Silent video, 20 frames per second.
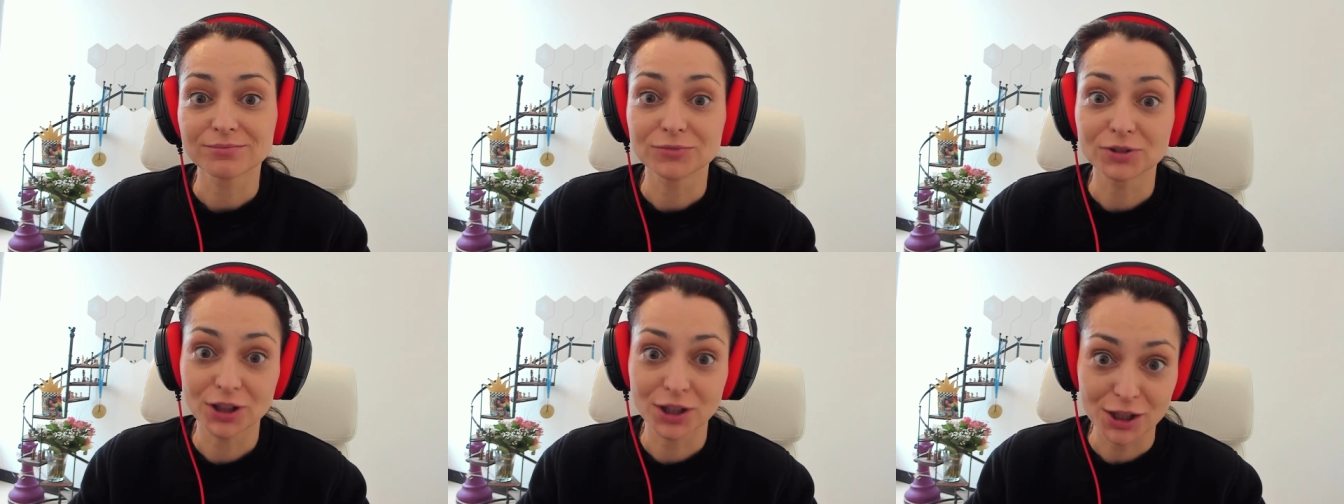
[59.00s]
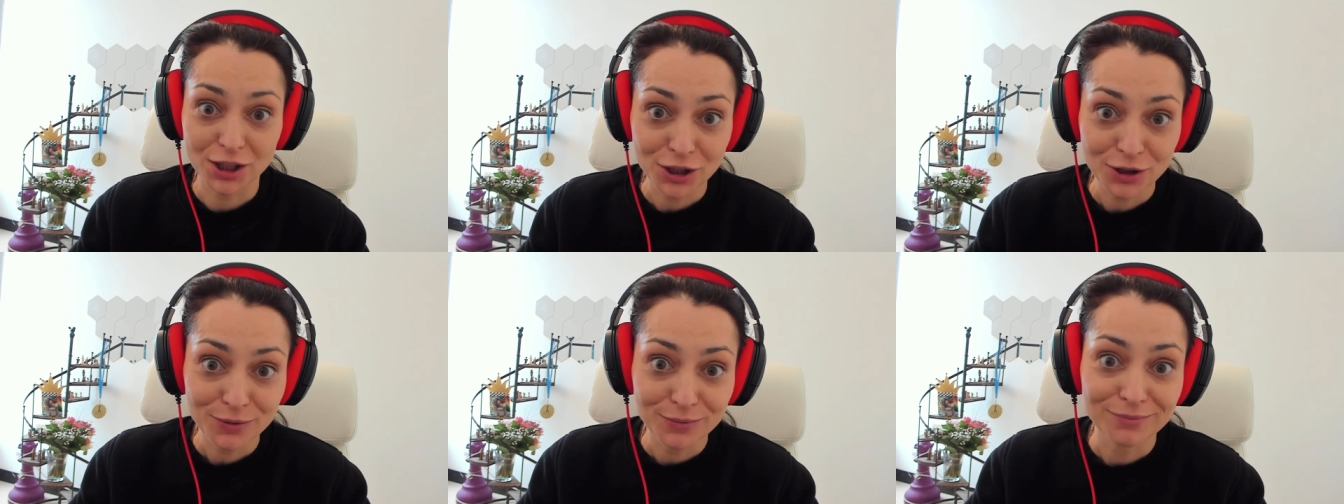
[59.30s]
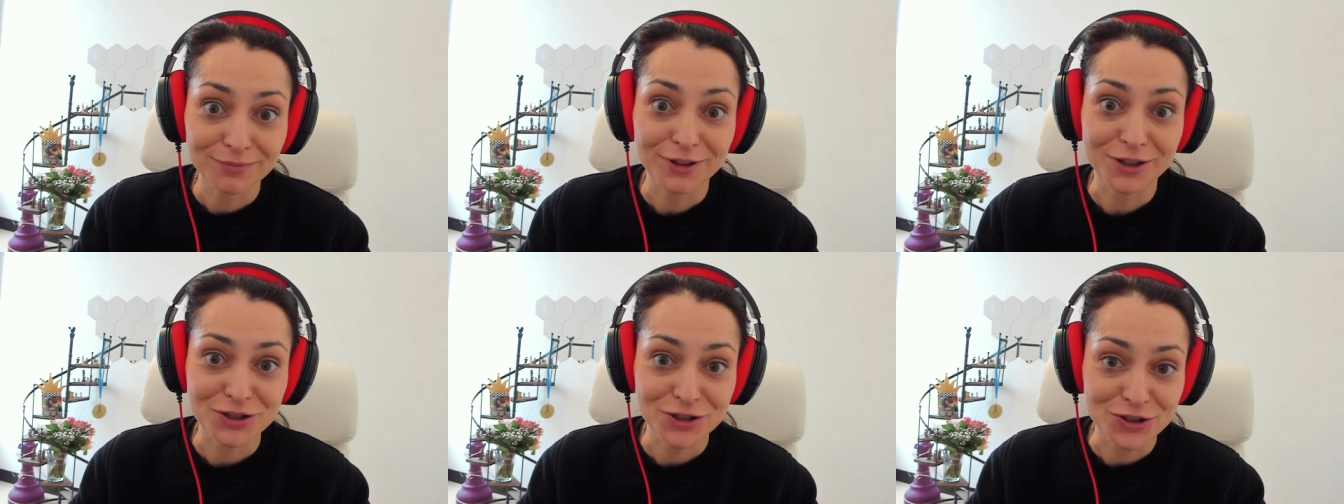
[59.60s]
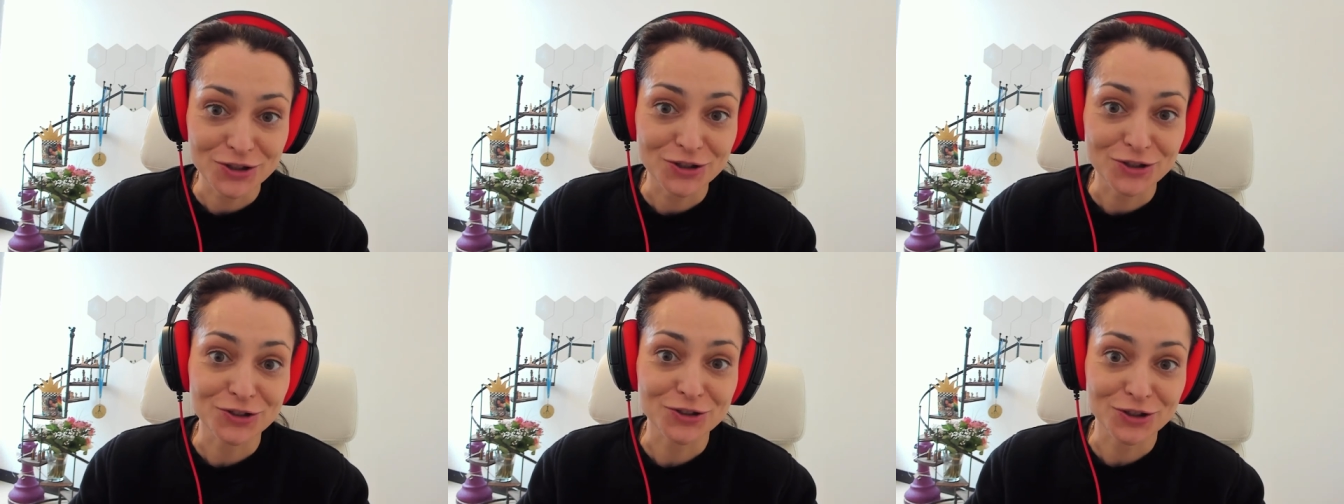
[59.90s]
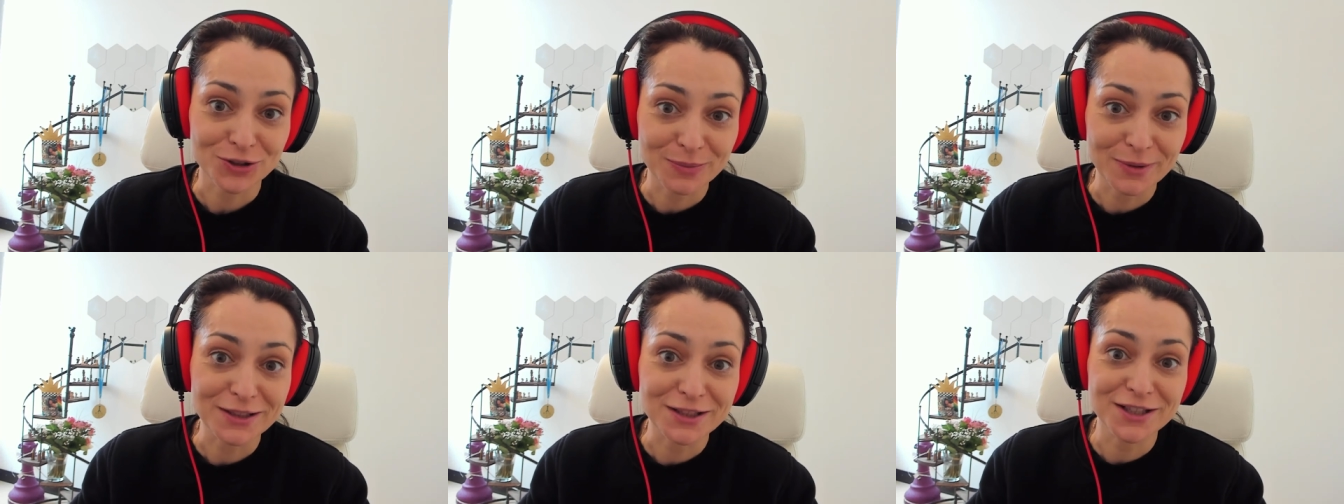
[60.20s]
три российских
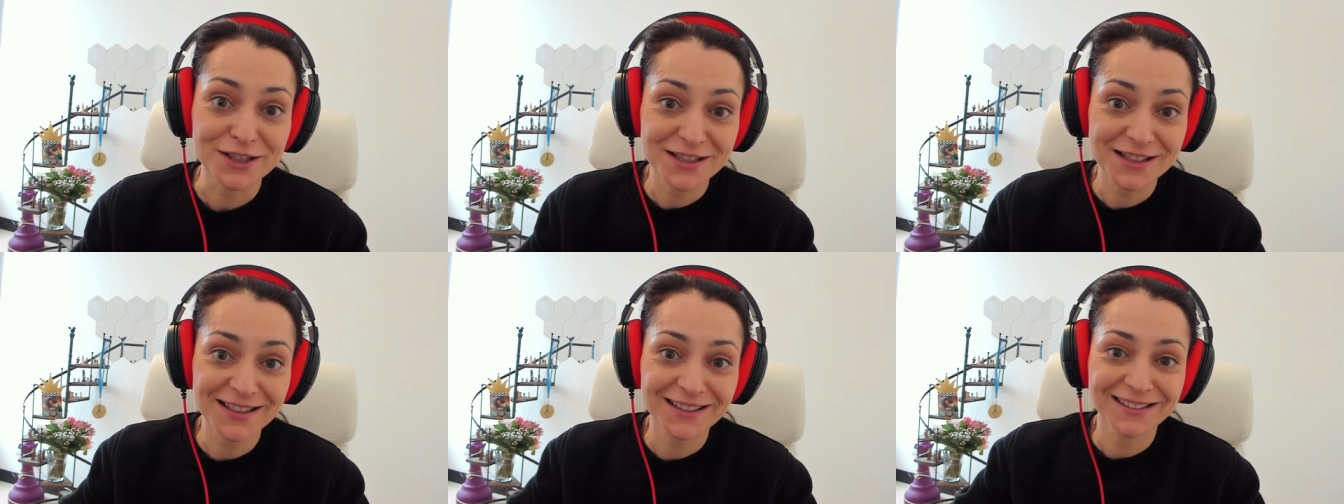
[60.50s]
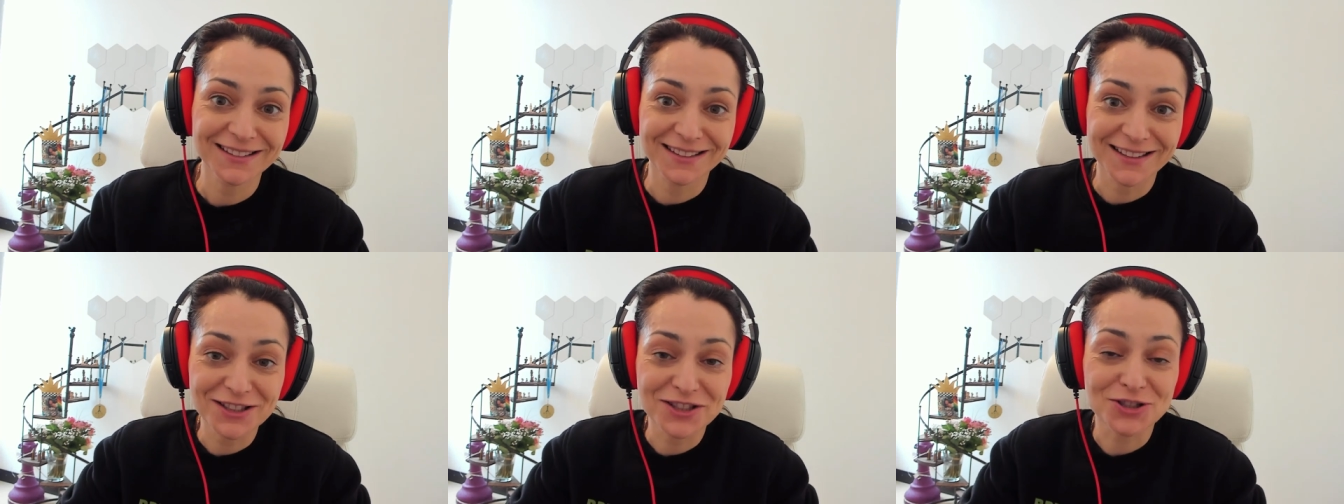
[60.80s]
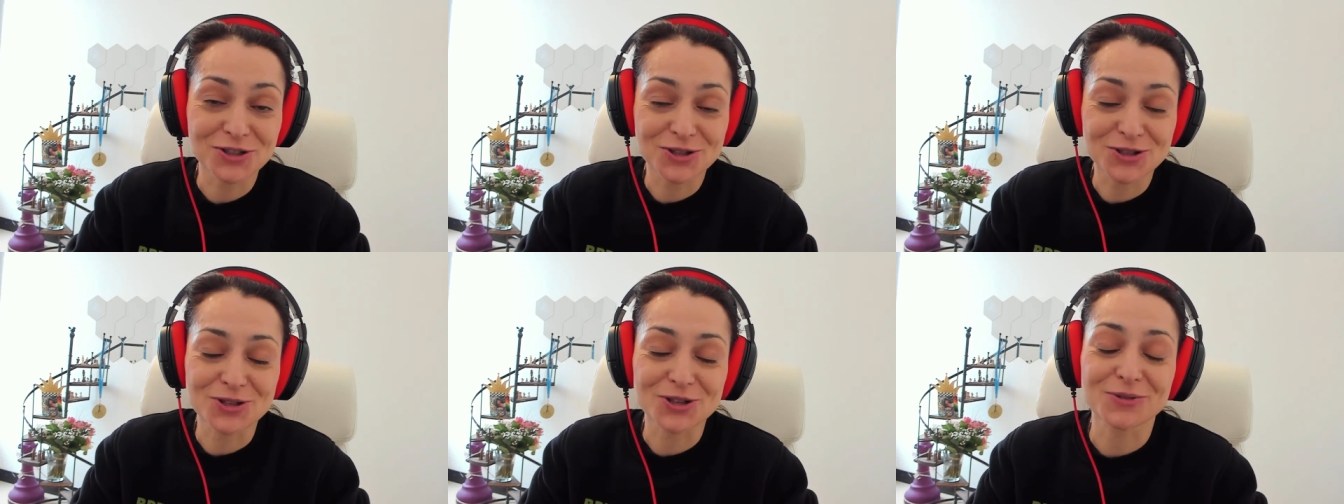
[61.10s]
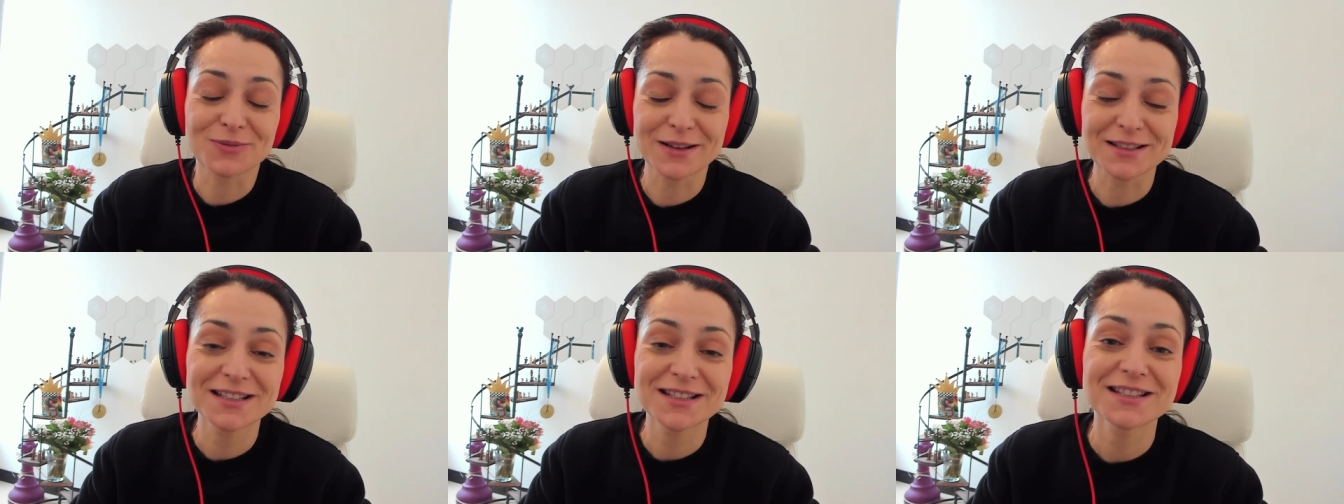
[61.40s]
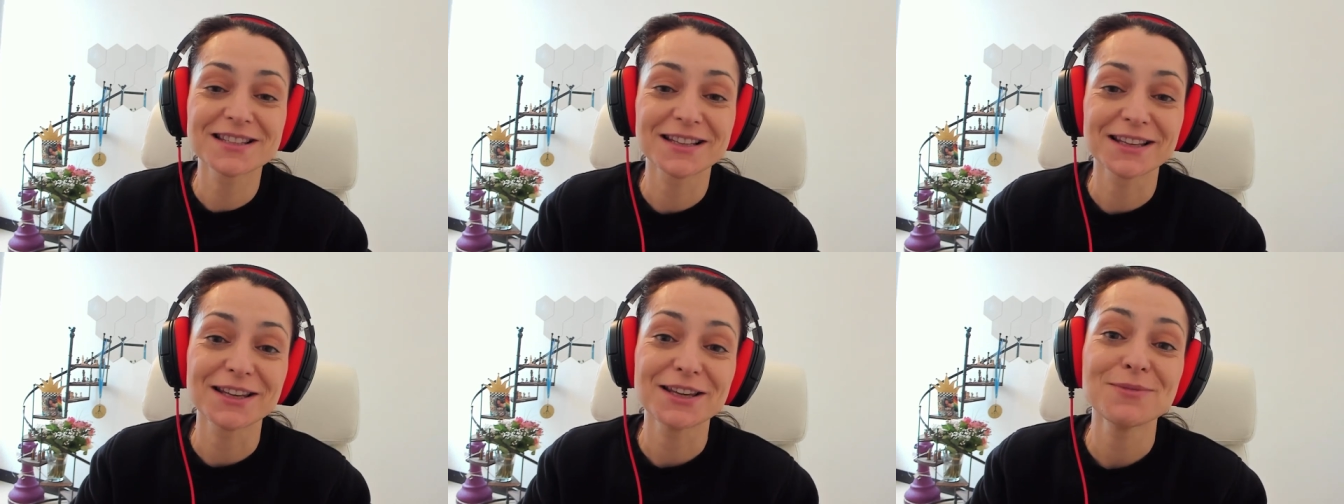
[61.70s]
шахматиста. Эти же
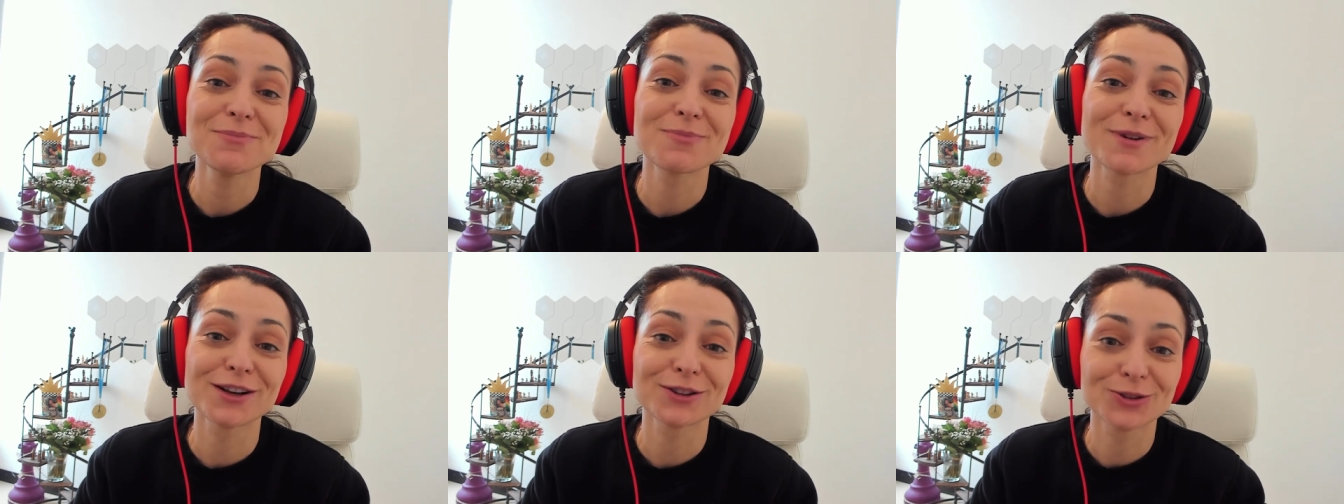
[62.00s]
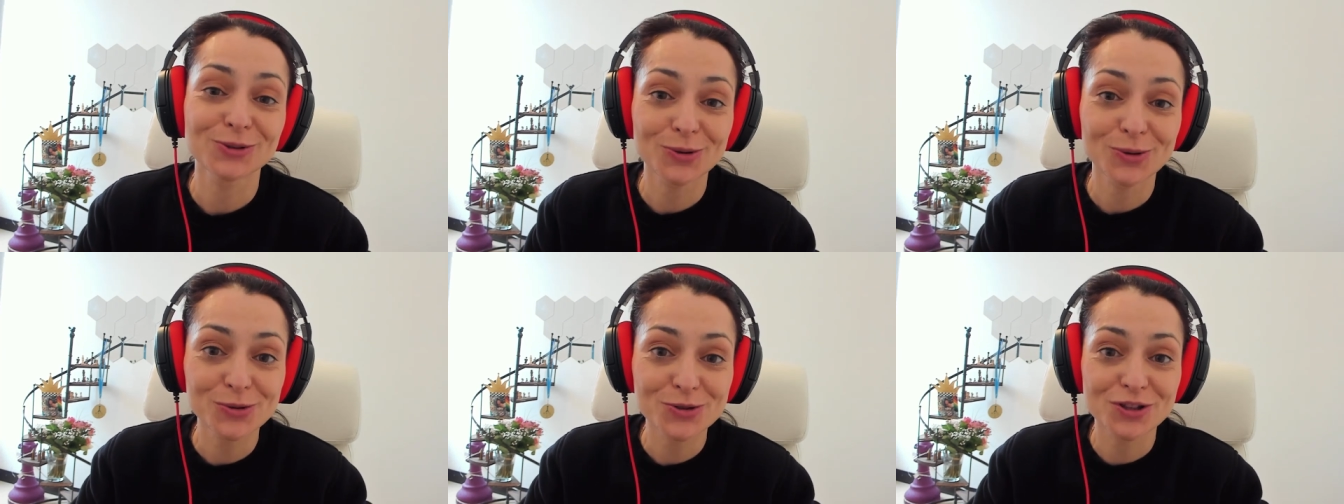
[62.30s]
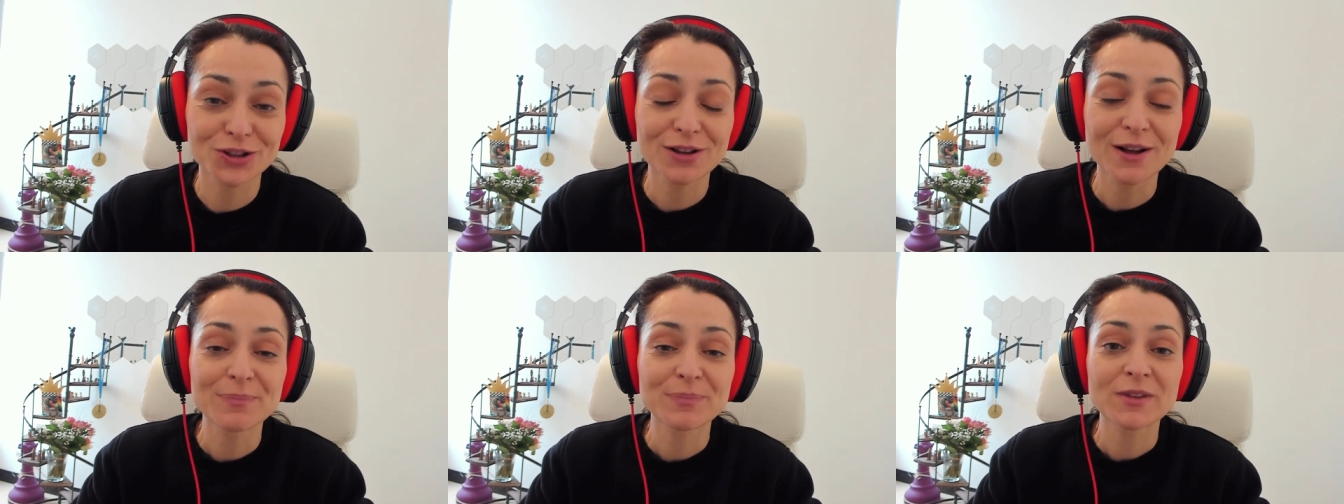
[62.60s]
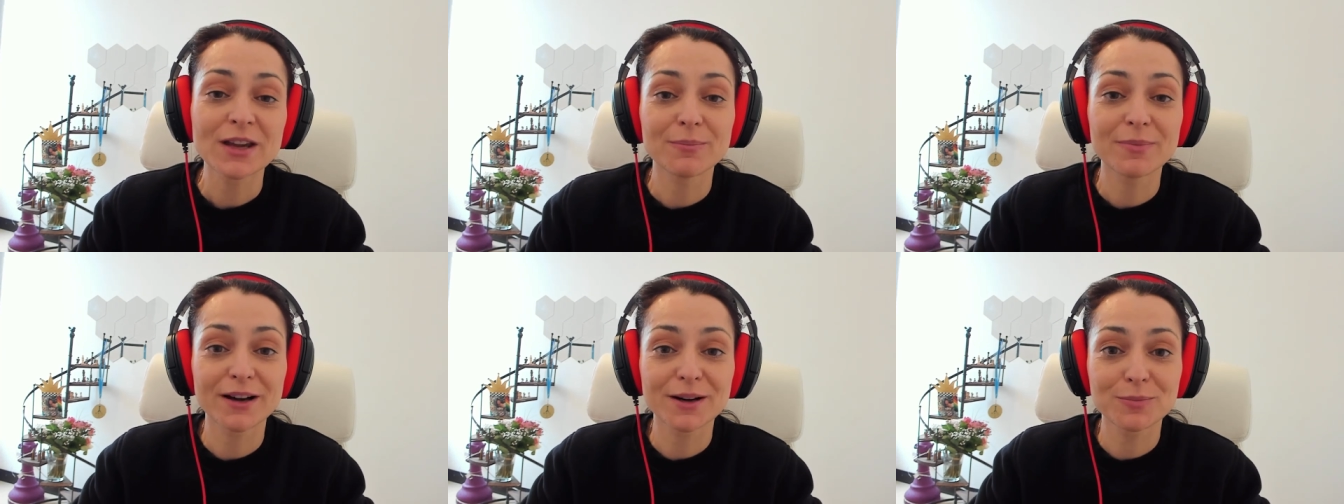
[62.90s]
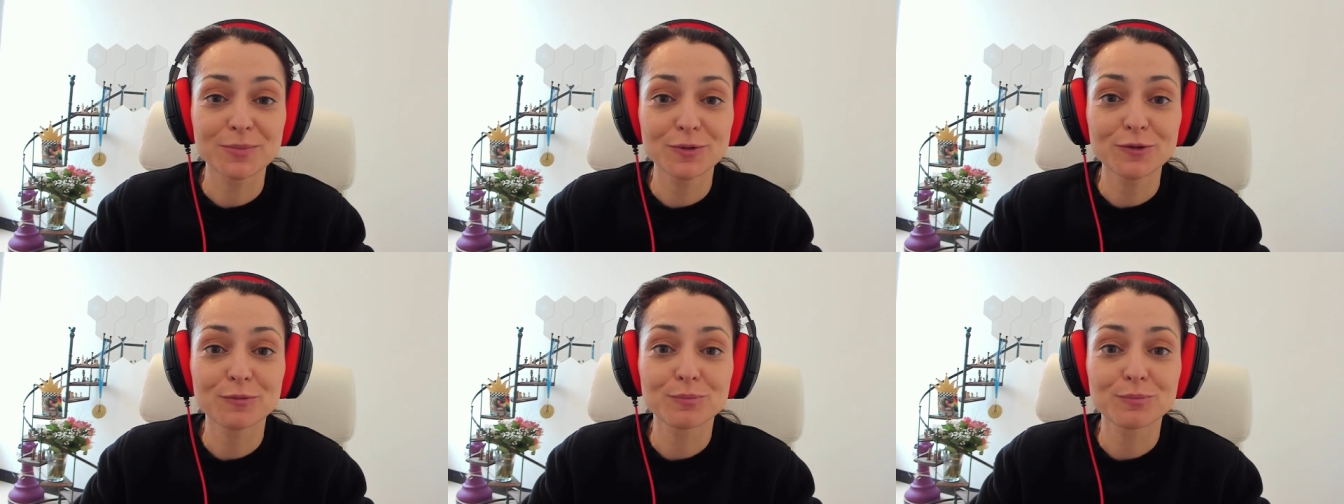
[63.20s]
шахматисты и продолжат борьбу в